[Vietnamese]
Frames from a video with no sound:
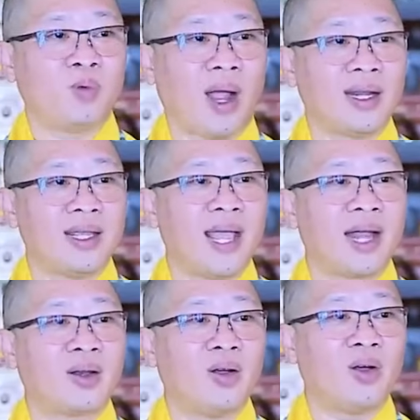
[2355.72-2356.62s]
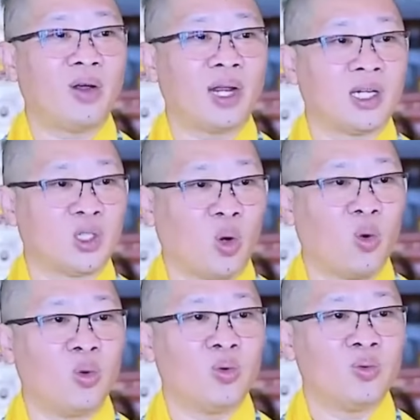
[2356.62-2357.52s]
khoảng thời gian đó gọi là
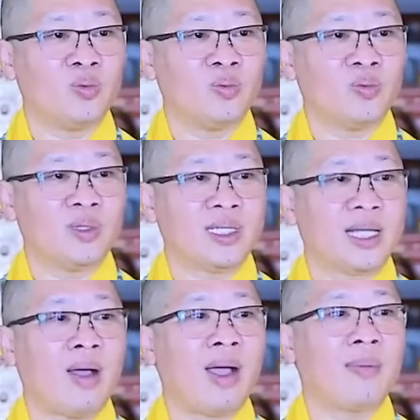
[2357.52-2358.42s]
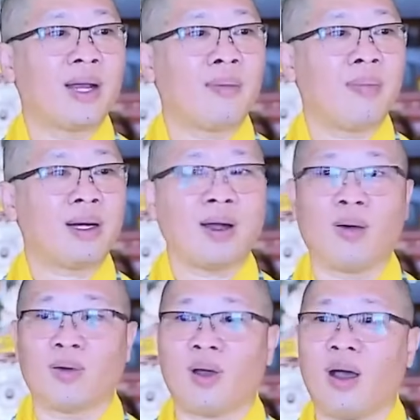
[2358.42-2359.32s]
trụ. Sau hai mươi năm bắt
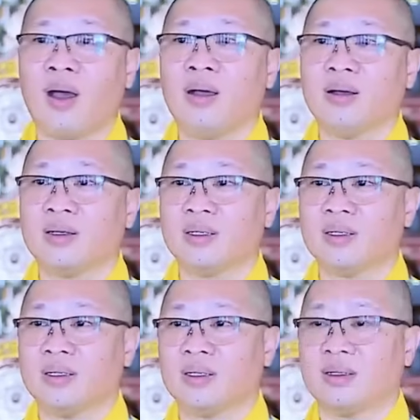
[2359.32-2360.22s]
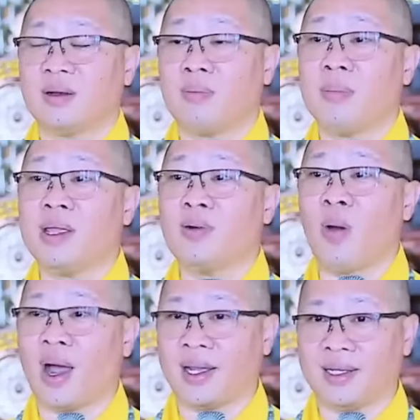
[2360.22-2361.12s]
đầu nó nó biến
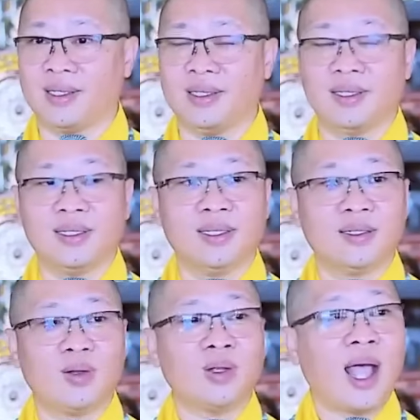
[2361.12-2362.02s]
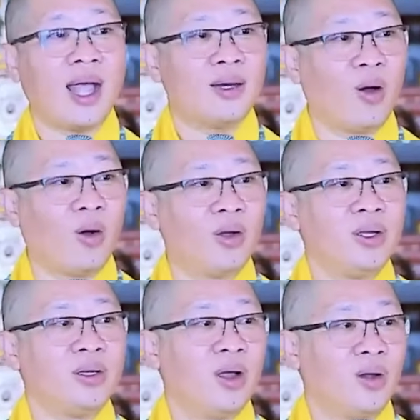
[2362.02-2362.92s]
hoại, nó thay
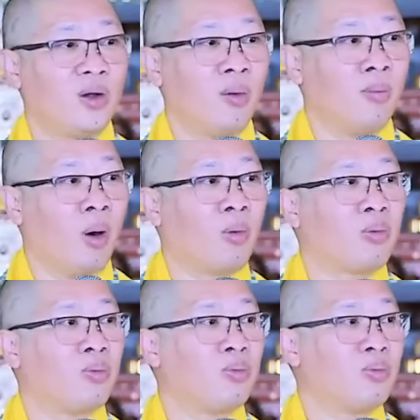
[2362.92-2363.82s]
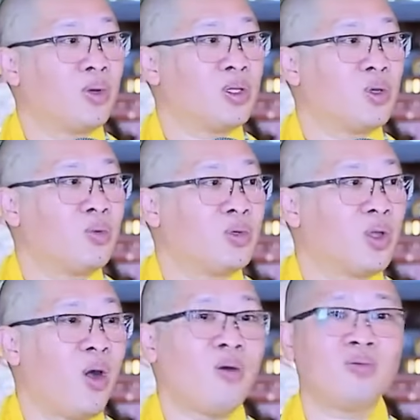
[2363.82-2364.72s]
đổi, nó mục, nó xúc
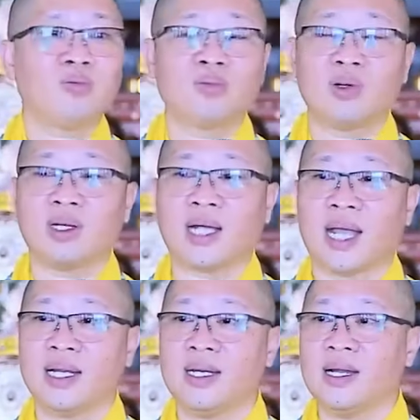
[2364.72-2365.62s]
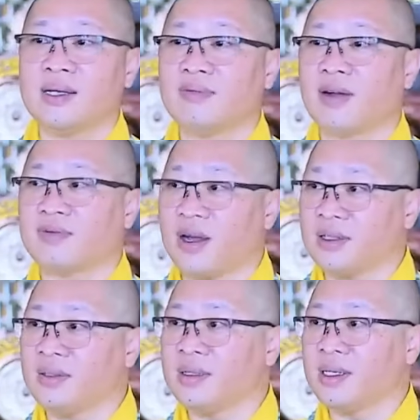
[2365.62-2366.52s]
chốt, nó gãy đinh vân vân.
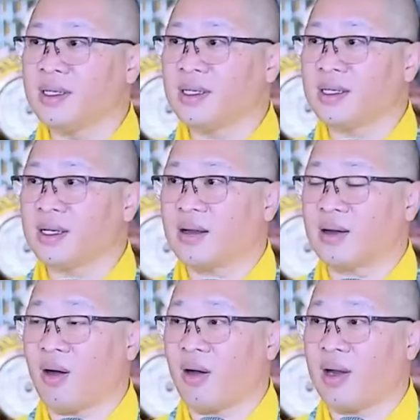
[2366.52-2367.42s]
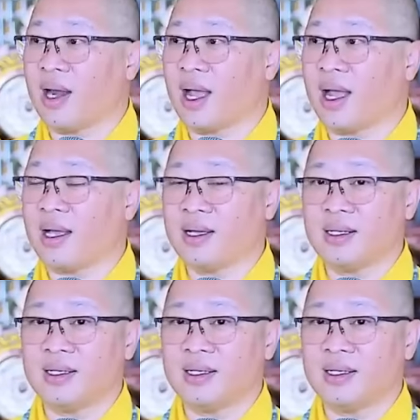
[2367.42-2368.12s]
Cái đó gọi là